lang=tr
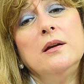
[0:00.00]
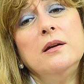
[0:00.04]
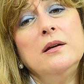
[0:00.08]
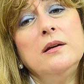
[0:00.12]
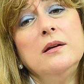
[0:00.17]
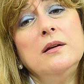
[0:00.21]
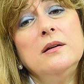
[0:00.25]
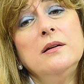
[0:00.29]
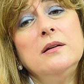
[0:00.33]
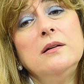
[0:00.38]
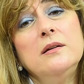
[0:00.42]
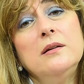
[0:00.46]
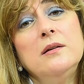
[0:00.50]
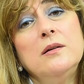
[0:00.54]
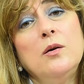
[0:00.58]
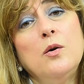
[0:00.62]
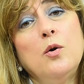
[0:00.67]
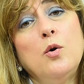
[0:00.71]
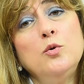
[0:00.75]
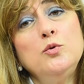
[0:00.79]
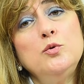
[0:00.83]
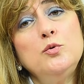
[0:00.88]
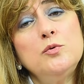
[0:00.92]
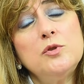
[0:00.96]

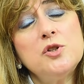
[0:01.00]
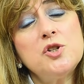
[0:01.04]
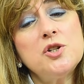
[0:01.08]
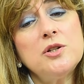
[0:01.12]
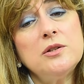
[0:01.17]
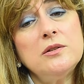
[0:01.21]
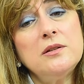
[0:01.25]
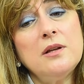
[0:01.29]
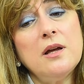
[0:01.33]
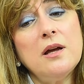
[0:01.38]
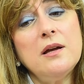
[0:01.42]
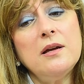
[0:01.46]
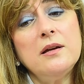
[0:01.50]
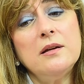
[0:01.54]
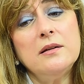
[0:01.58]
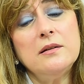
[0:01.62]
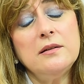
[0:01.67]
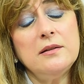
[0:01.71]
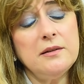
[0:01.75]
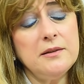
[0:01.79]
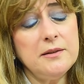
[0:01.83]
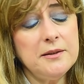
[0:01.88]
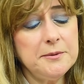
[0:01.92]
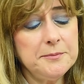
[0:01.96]
Ee, onun
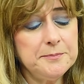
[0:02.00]
dışında...